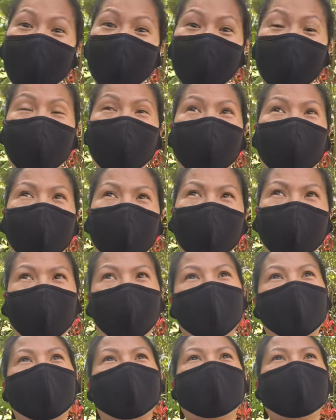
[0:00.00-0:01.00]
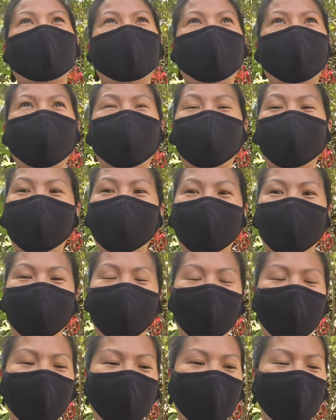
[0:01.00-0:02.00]
surprise yung sarili ko for
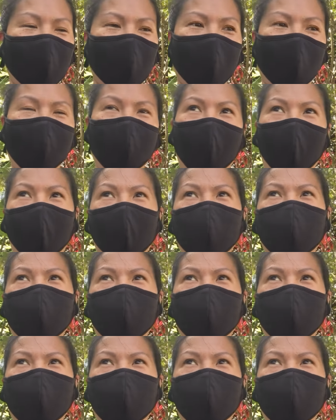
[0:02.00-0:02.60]
this, ano,